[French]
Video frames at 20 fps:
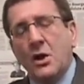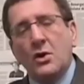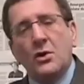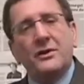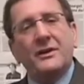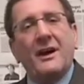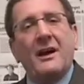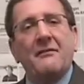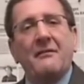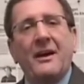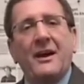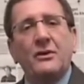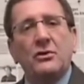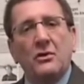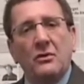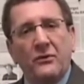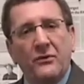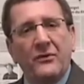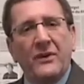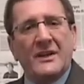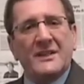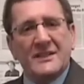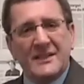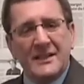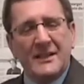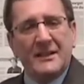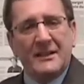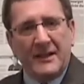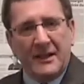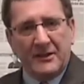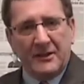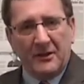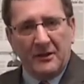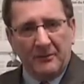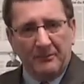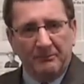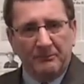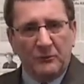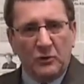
le travail de facilitateur.